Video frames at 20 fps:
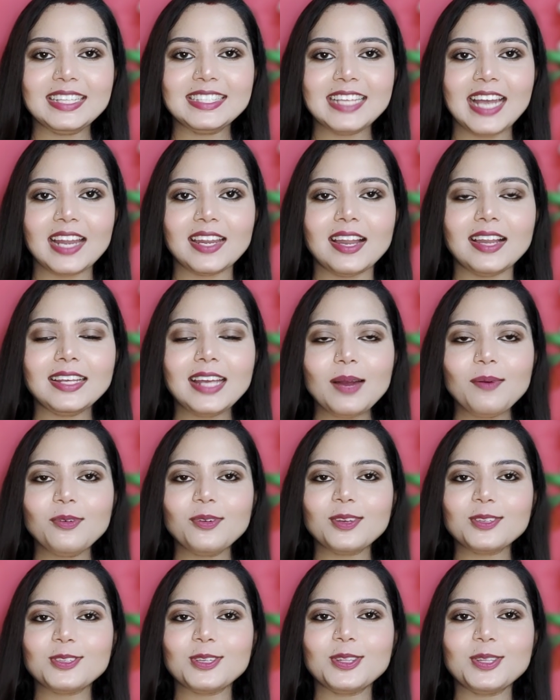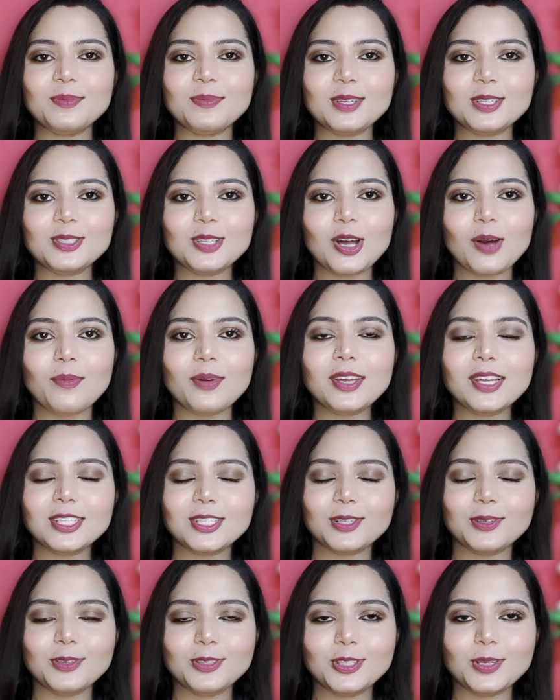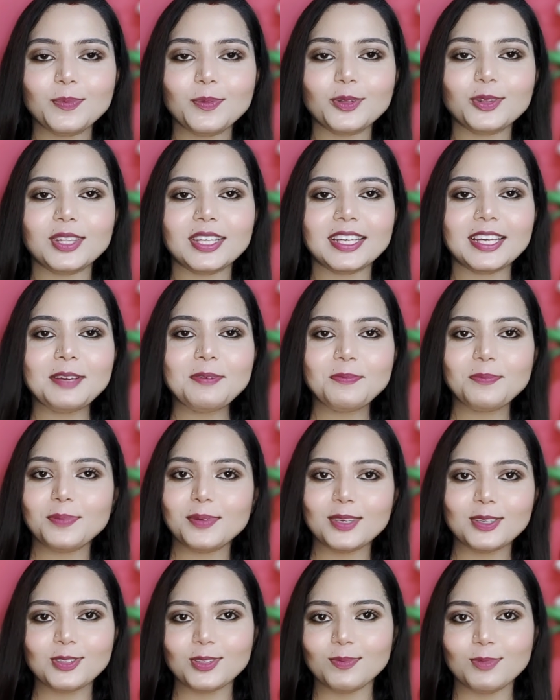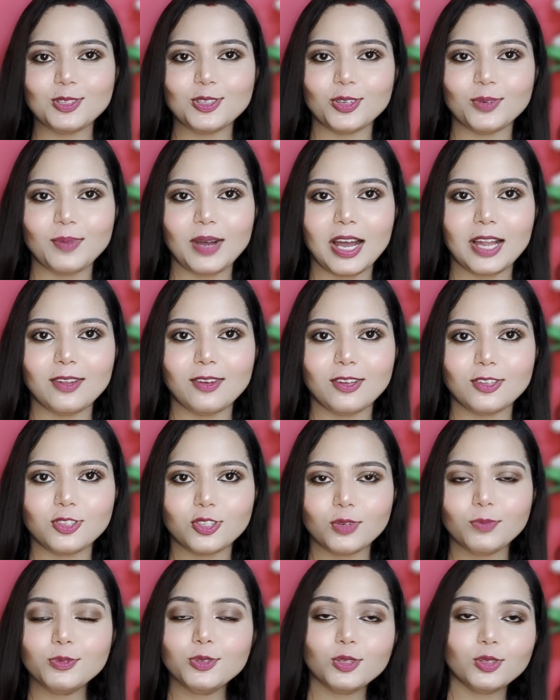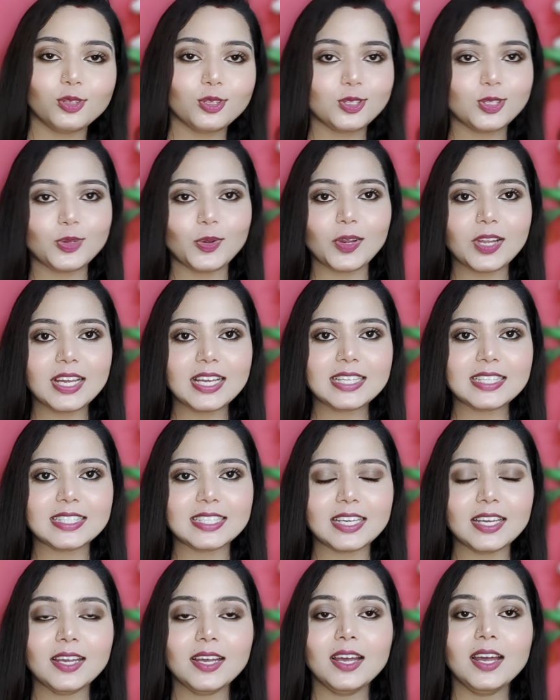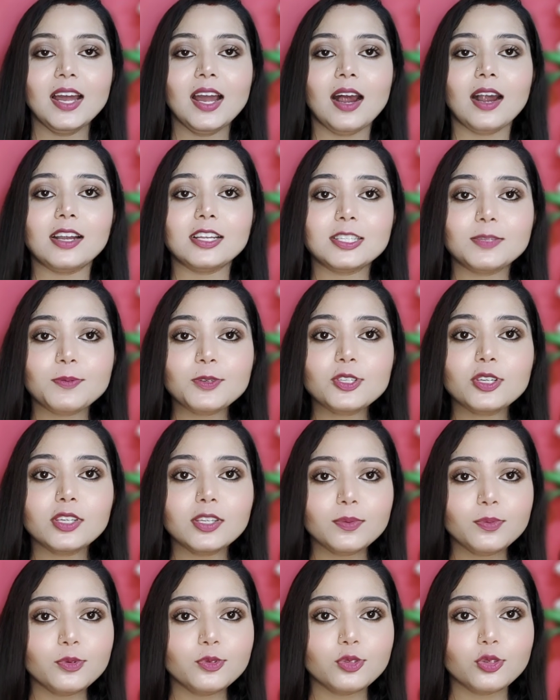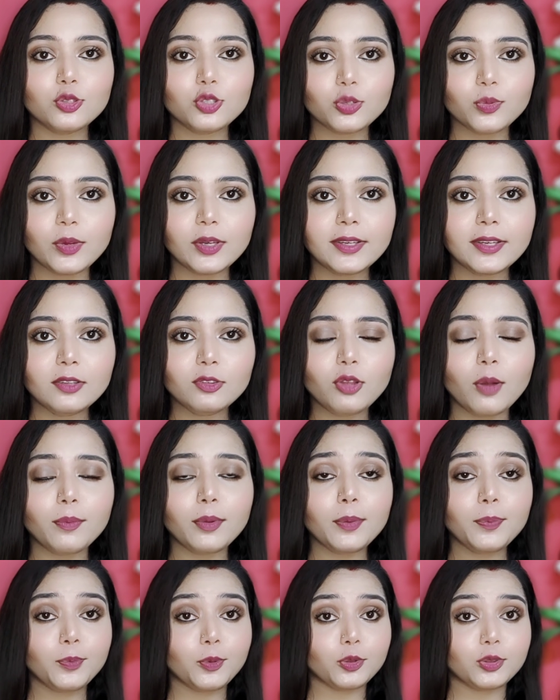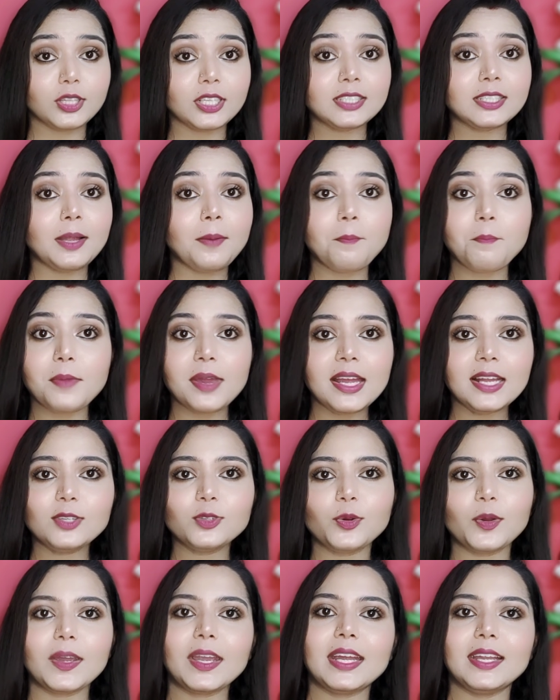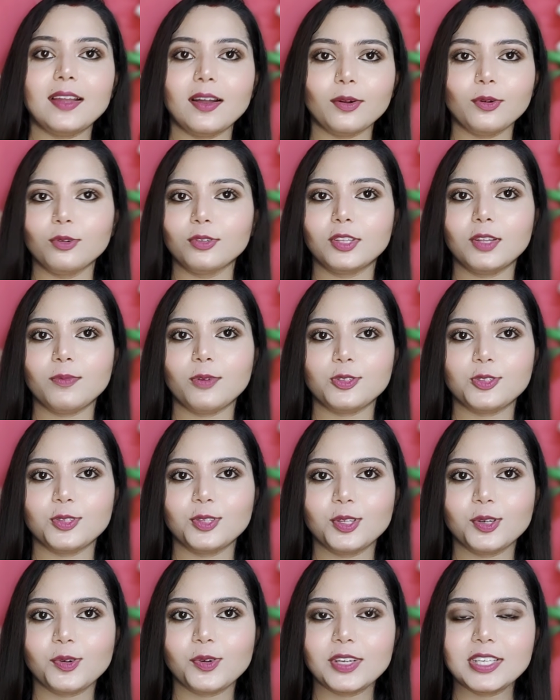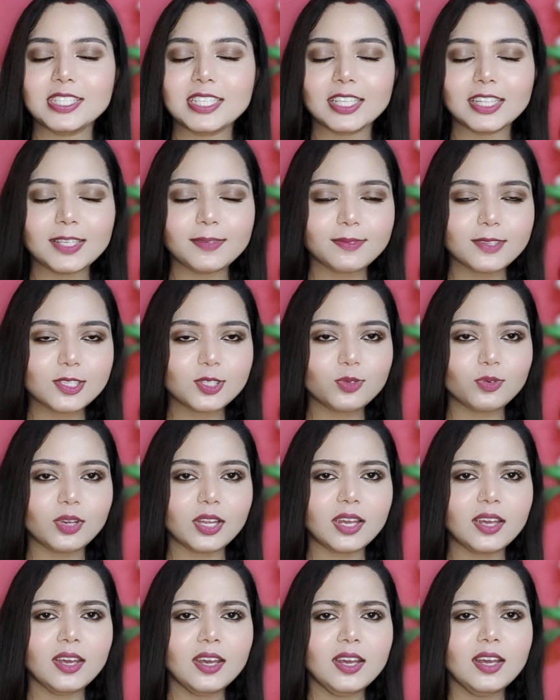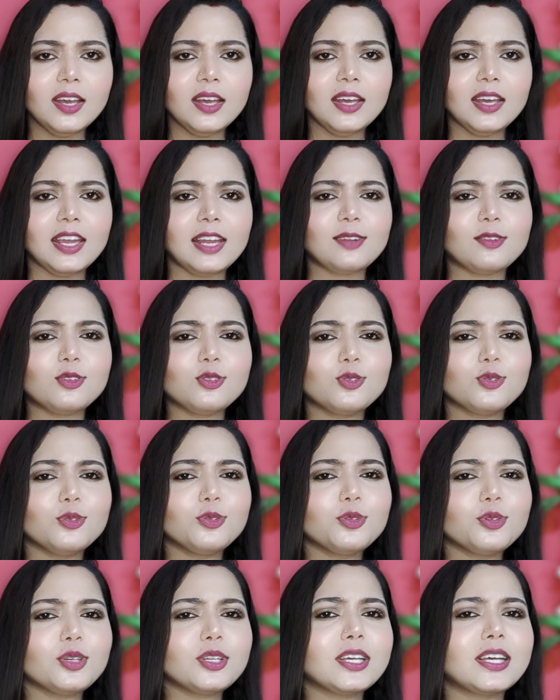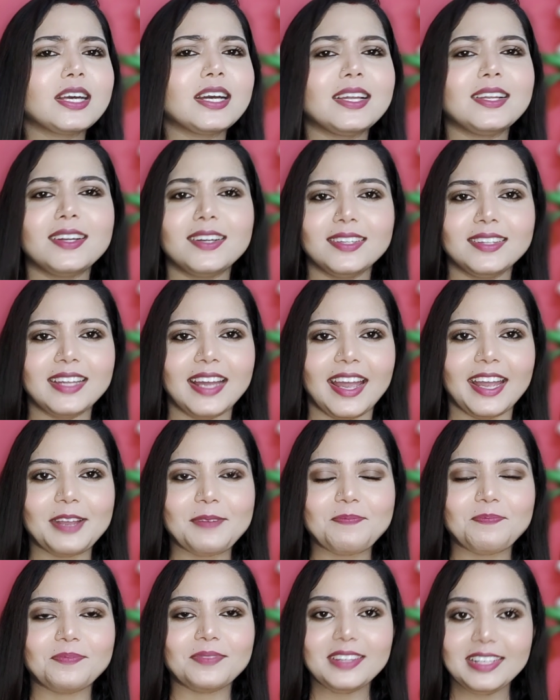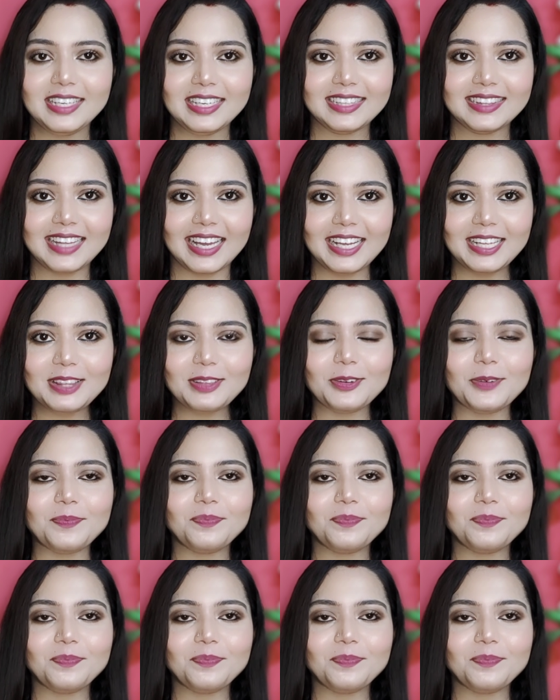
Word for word: চ্যানেল কেমন আছো তোমরা সবাই আশা করছি প্রত্যেকে ভীষণ ভীষণ ভালো আছো পুজো তো চলে এসছে আর স্পেশালি পুজোর সময় কিন্তু আমরা প্রত্যেকটা মেয়ে একটু হেনা করতে পছন্দ করি যাতে আমাদের চুলে একটু সুন্দর কালার দেয় কি তাই তো